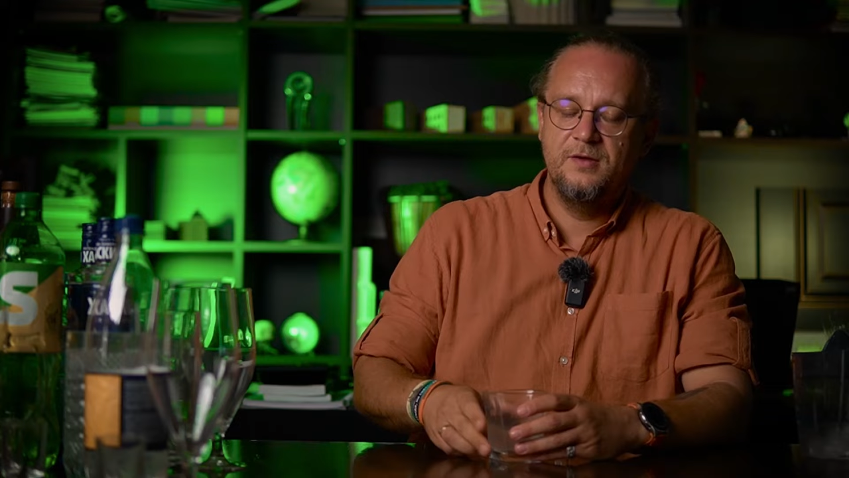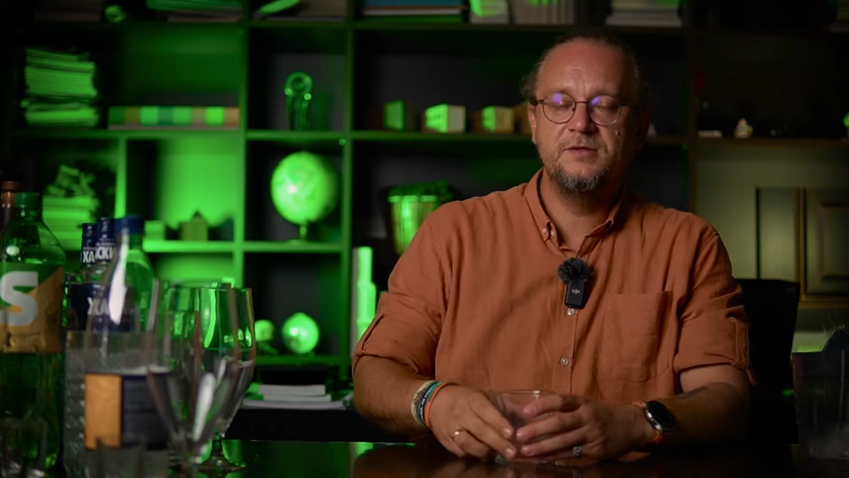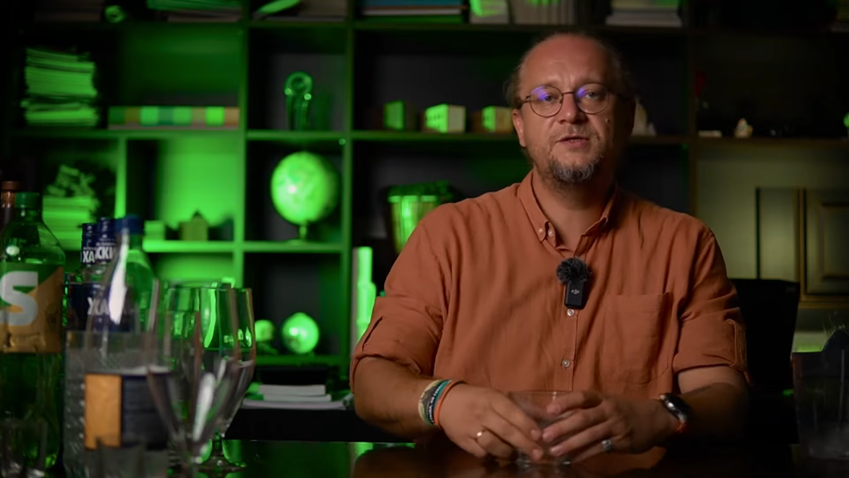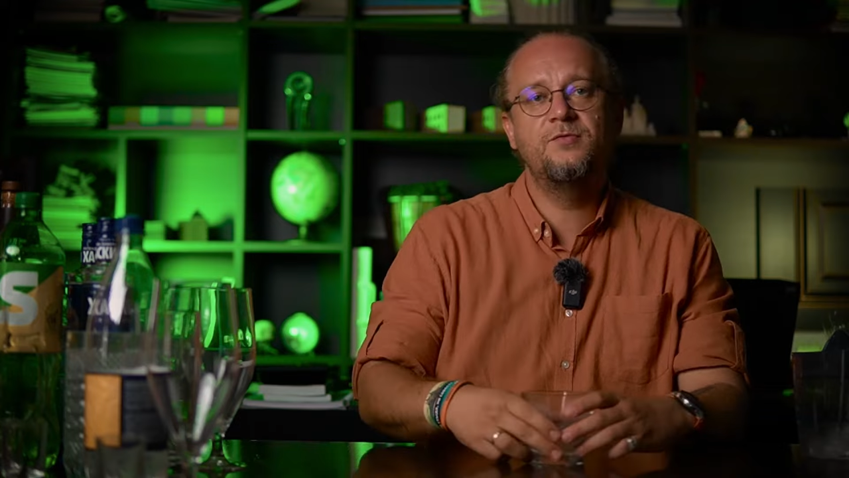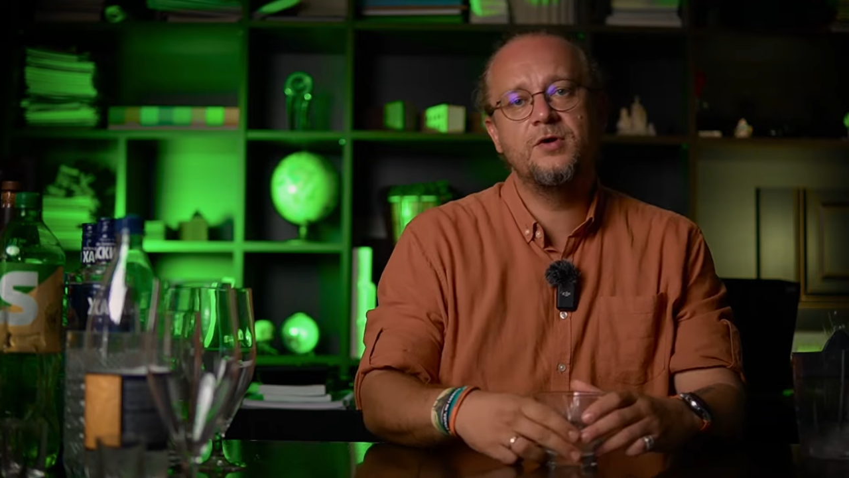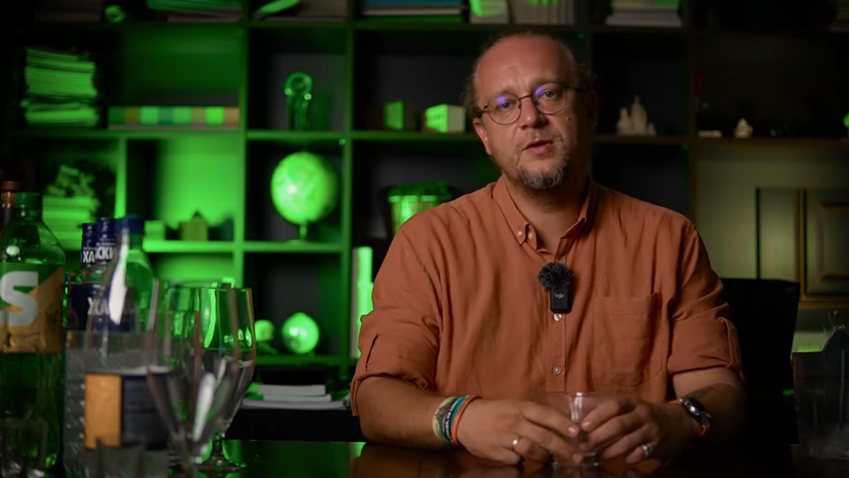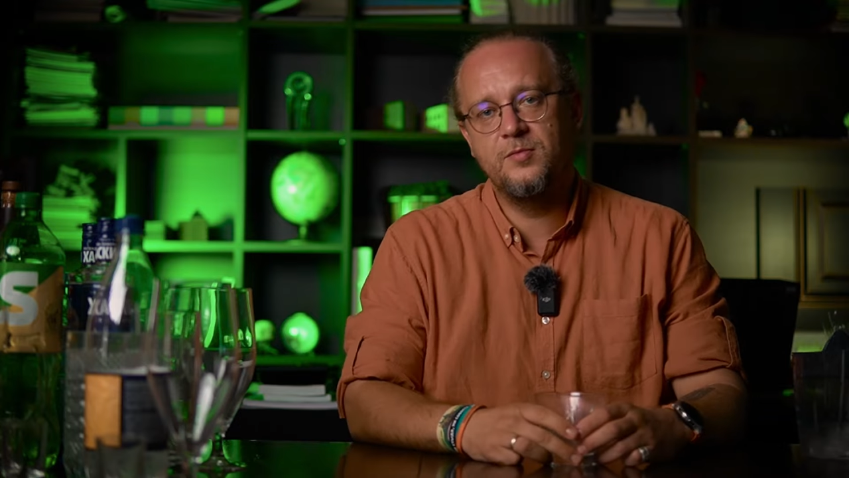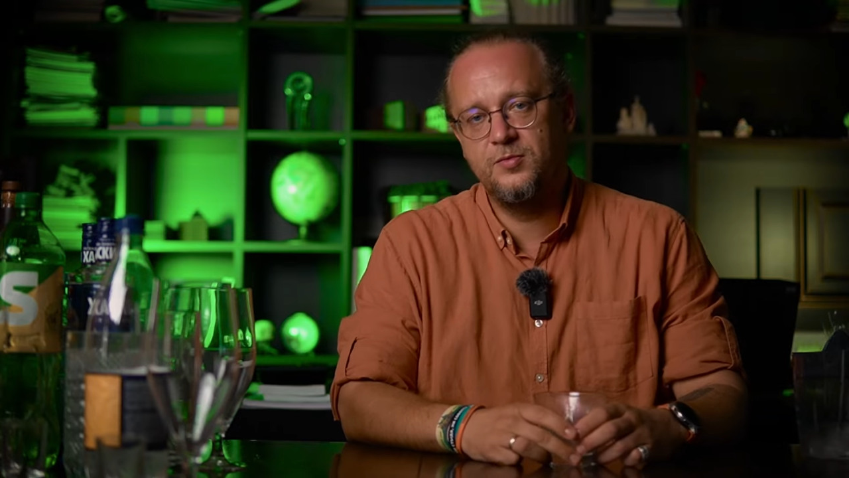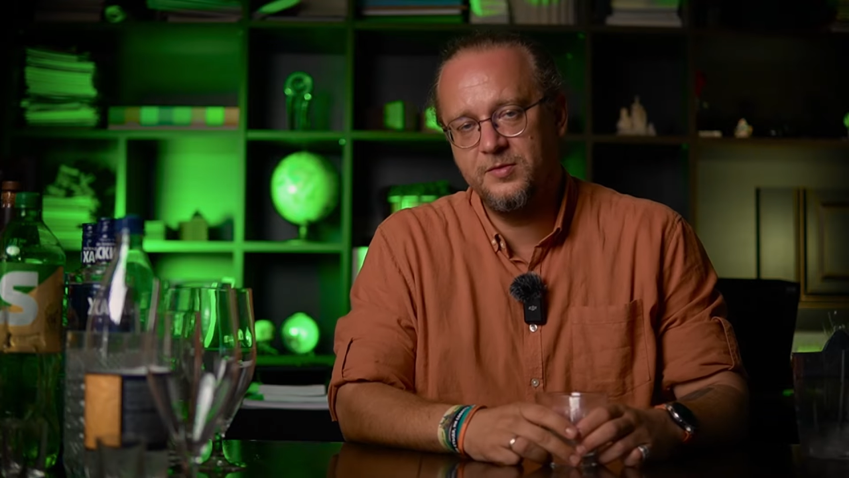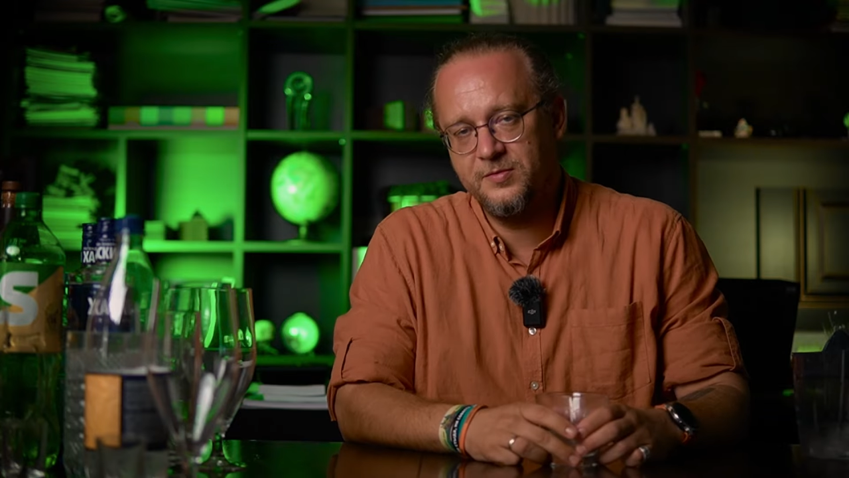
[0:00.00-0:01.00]
Сегодня
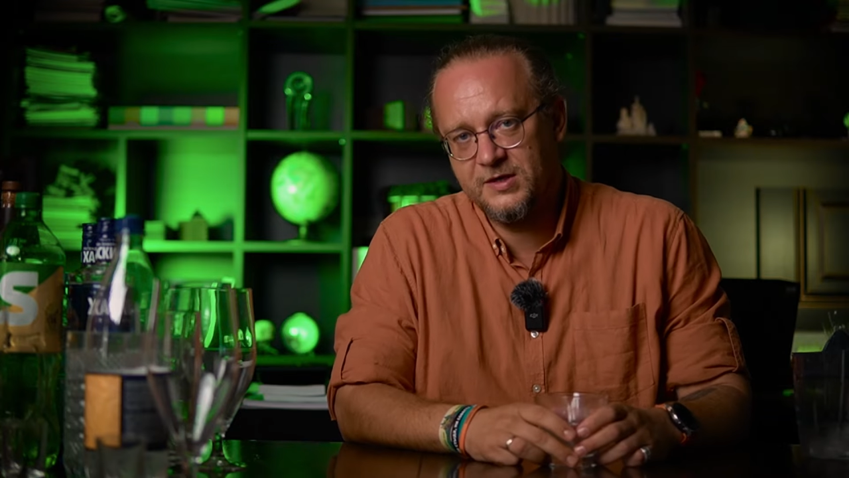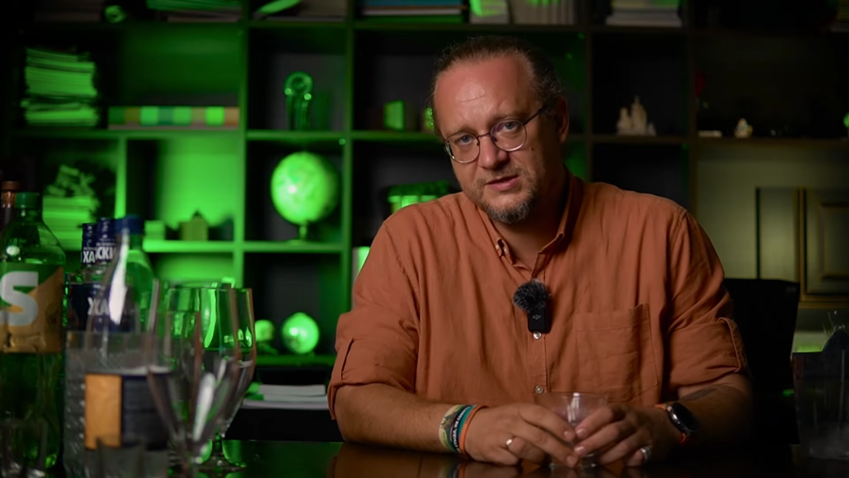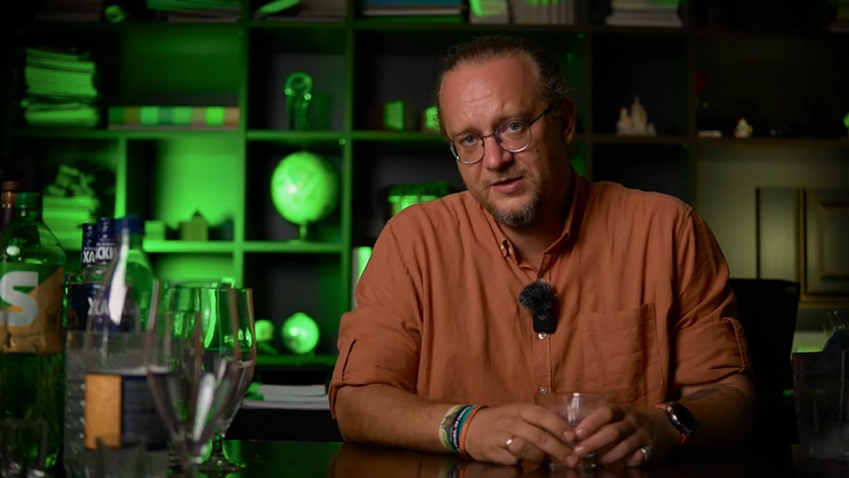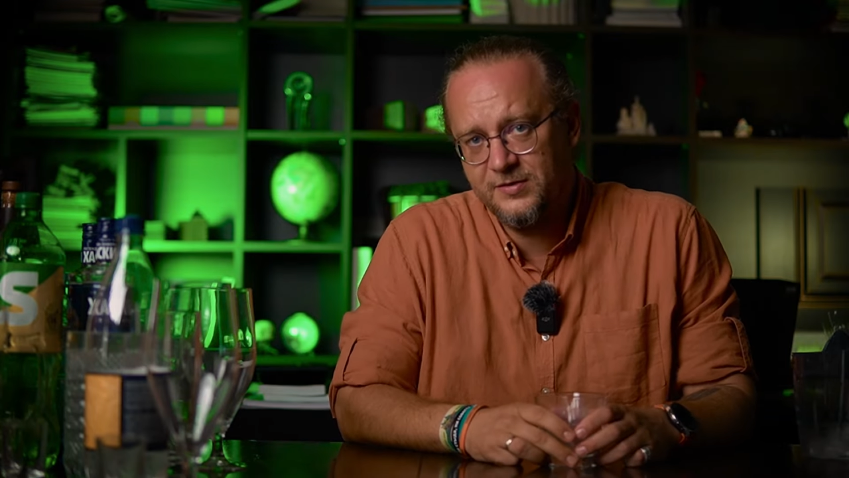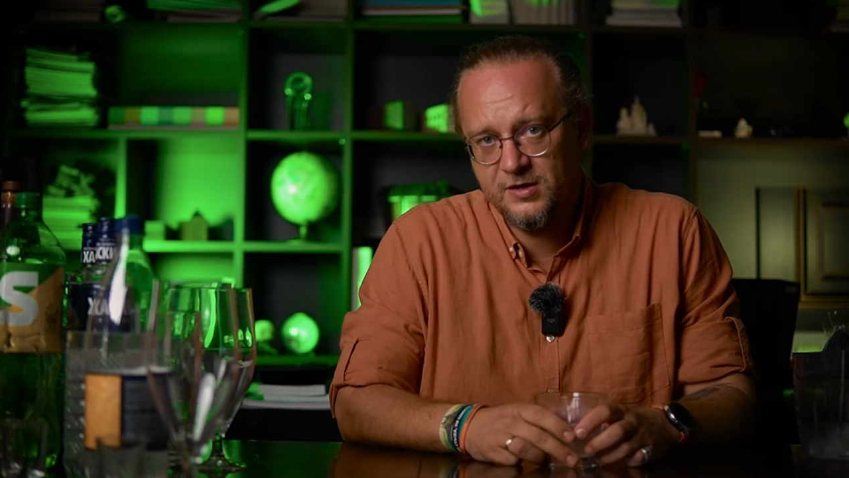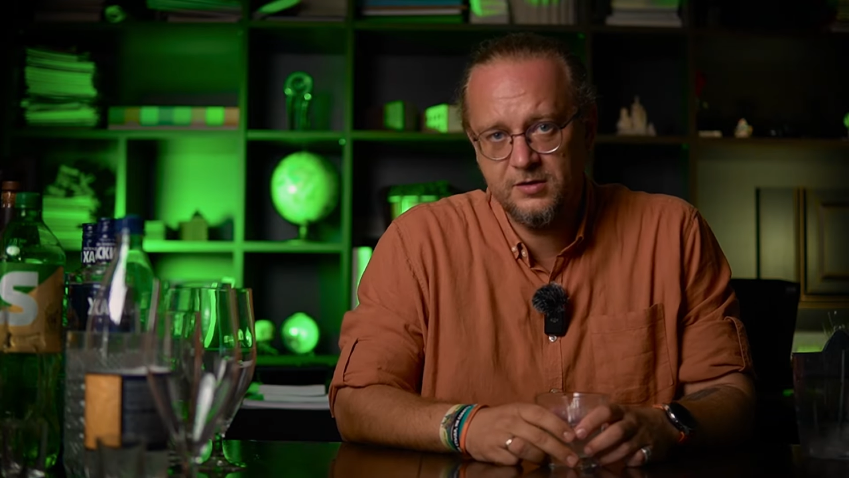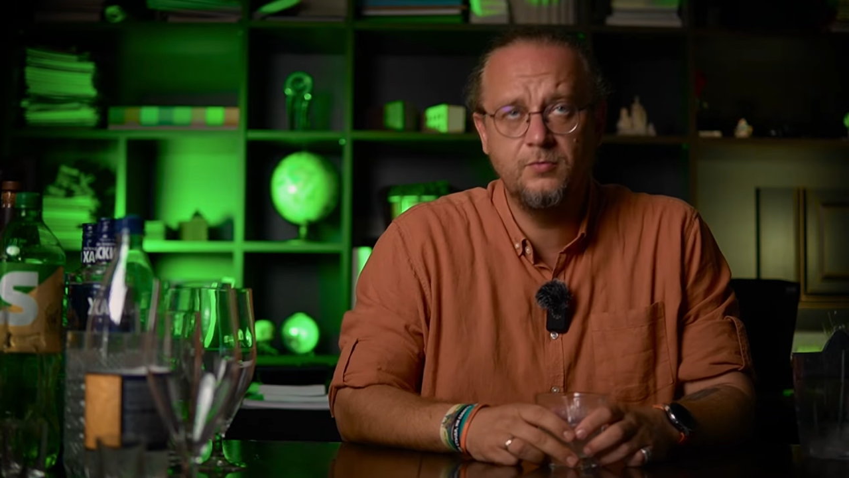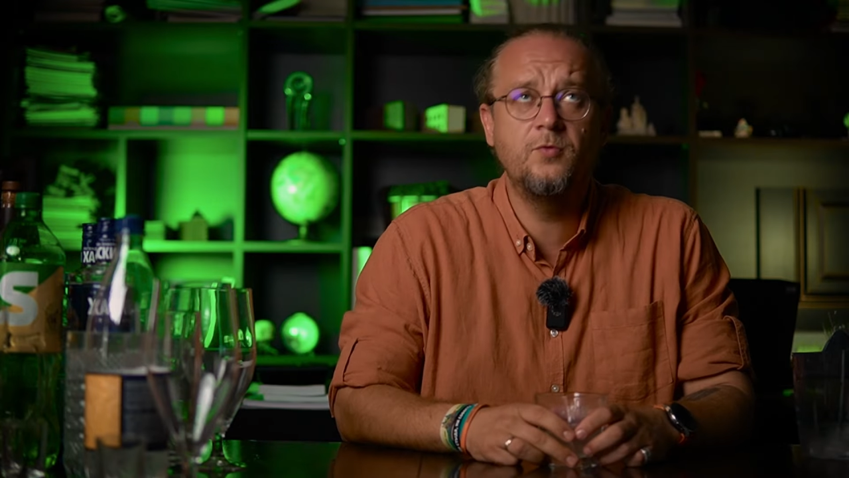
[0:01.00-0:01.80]
мы будем разговаривать